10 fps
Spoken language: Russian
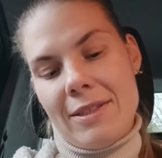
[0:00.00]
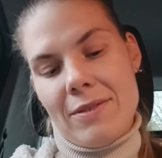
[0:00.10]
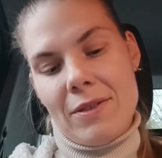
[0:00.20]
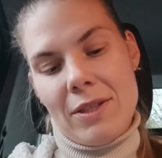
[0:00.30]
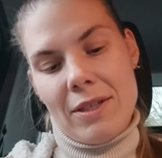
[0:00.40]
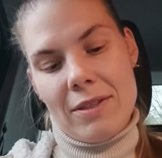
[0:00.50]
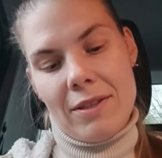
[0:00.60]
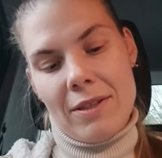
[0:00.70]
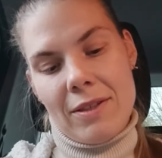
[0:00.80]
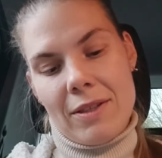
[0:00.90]
назвала
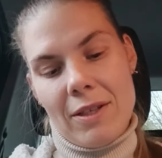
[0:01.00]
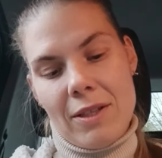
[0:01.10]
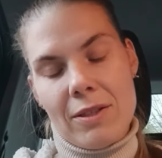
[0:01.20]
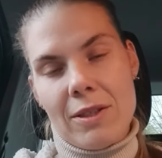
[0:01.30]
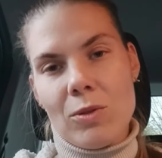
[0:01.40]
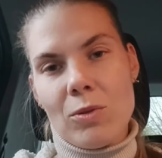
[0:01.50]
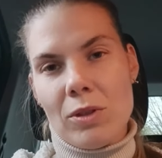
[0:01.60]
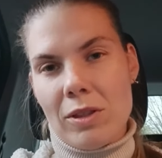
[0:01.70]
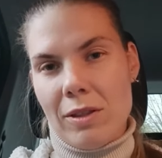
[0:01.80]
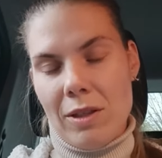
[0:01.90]
этот канал
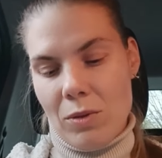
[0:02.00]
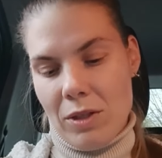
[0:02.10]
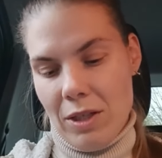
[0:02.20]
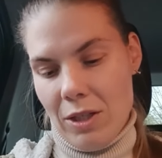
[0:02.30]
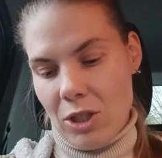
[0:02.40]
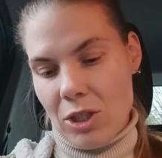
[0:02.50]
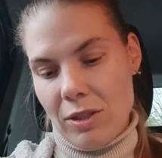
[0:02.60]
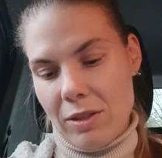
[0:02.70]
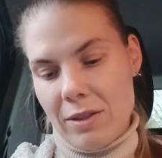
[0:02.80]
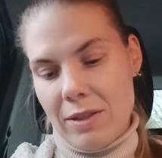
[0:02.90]
задолго до того, как я
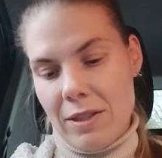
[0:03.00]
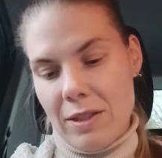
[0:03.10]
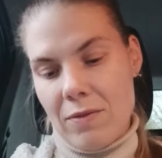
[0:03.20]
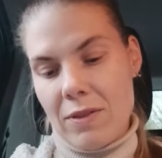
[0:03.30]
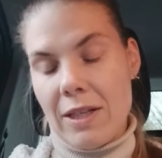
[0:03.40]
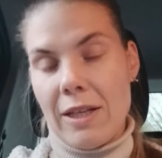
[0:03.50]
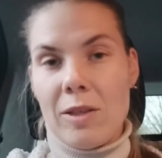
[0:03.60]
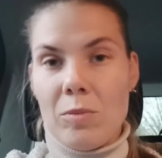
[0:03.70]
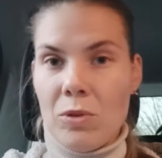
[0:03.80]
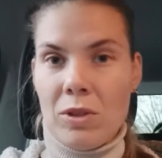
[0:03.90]
решила здесь
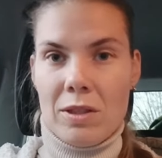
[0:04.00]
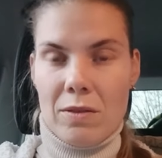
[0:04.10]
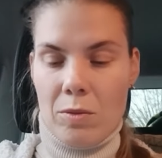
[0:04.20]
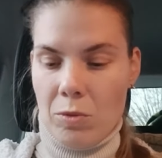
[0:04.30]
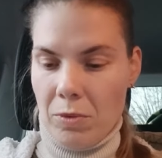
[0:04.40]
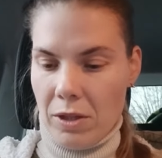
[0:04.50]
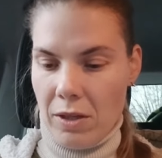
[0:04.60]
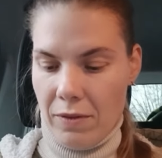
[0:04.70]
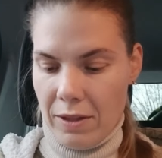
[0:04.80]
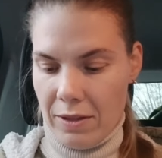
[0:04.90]
вязальные блоги свои
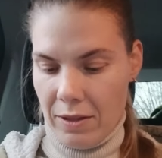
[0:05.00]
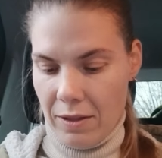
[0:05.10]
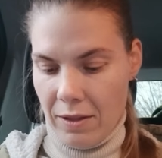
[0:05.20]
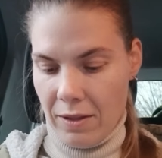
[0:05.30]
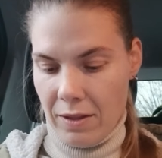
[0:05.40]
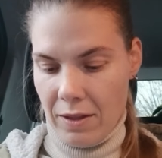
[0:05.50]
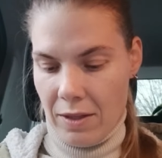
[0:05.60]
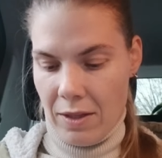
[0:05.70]
публиковать. И